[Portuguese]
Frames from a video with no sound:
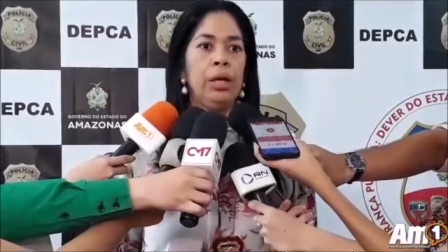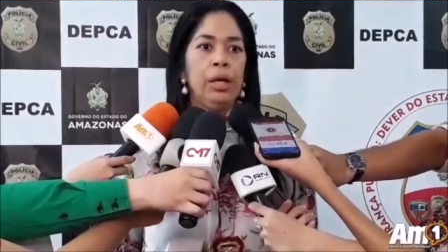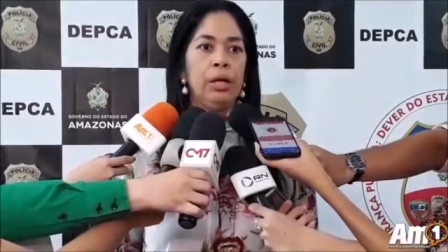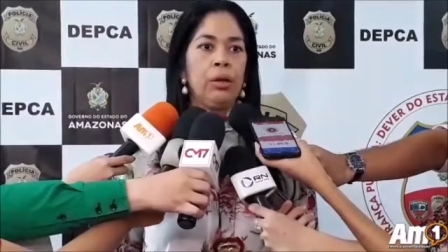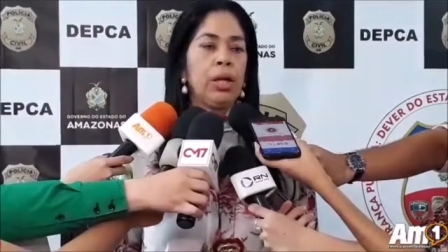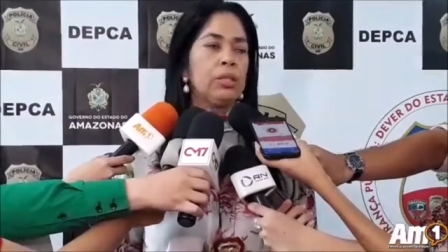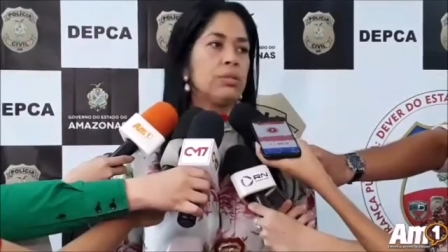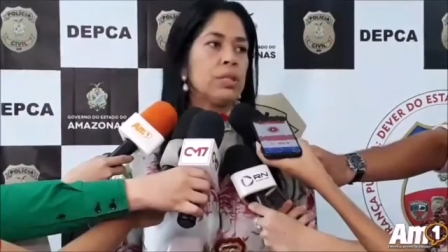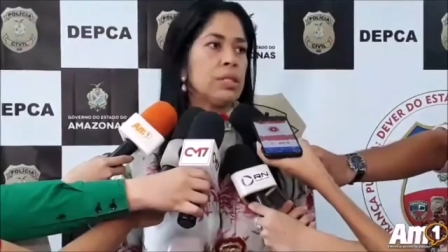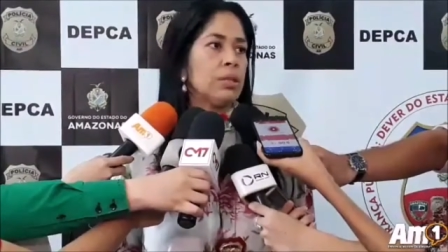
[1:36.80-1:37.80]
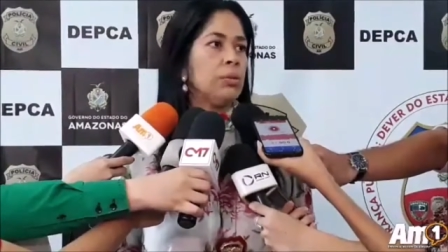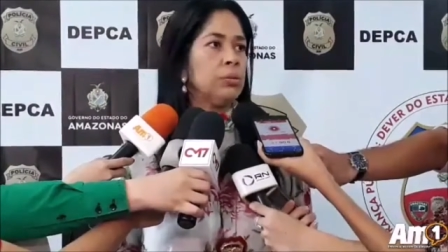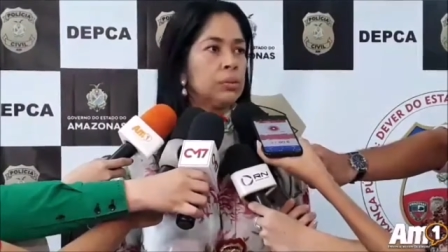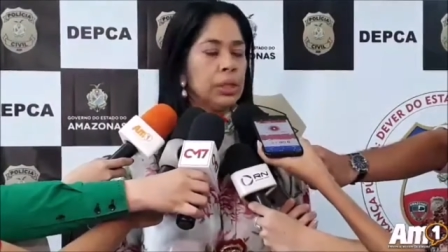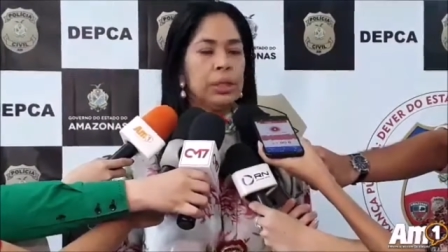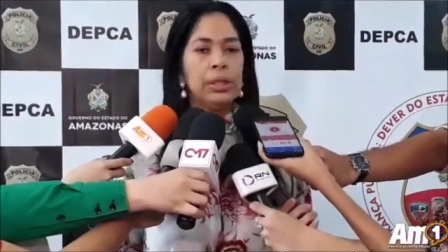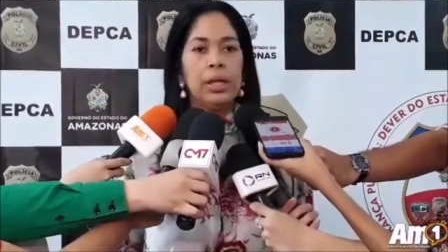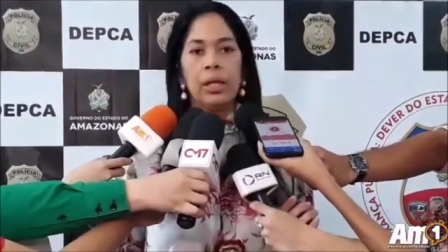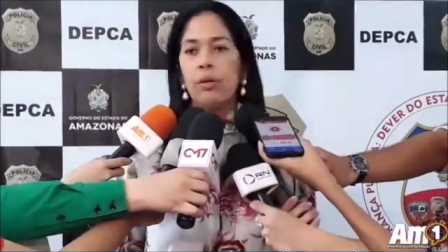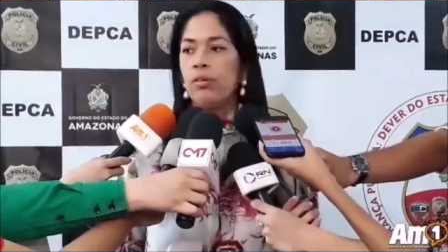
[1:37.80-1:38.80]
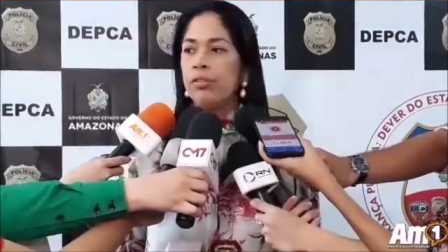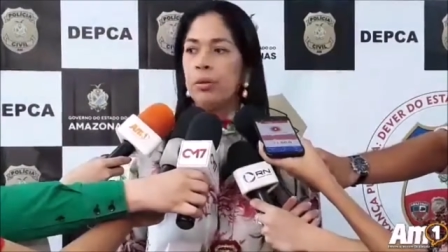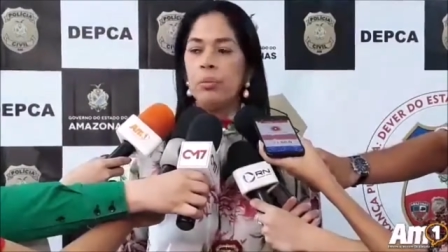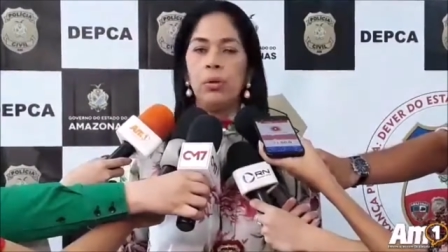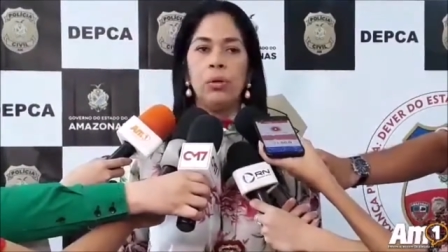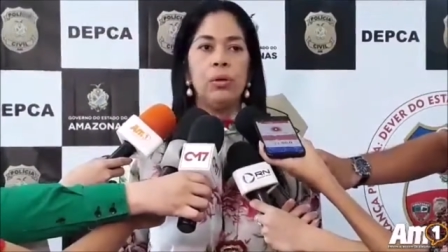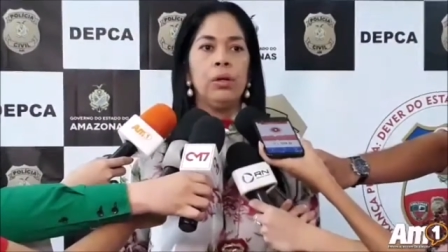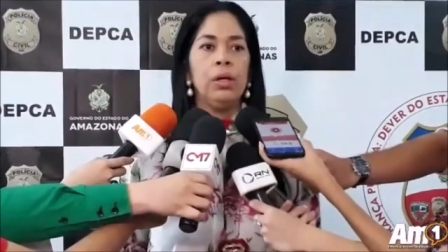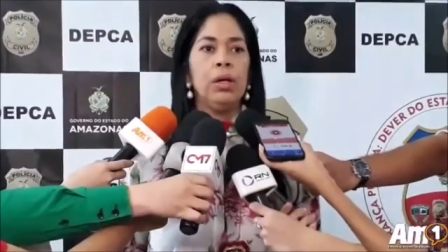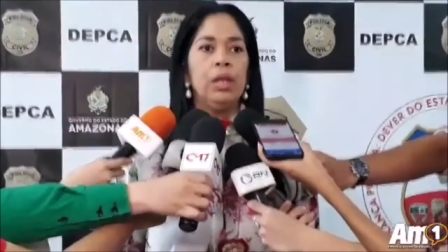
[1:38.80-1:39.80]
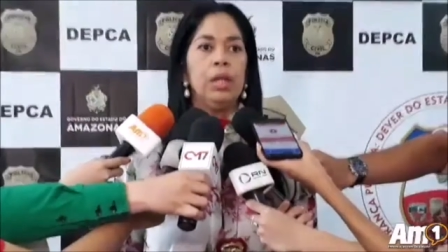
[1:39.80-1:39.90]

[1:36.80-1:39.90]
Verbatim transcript: é, localizou a segunda e ela confirmou.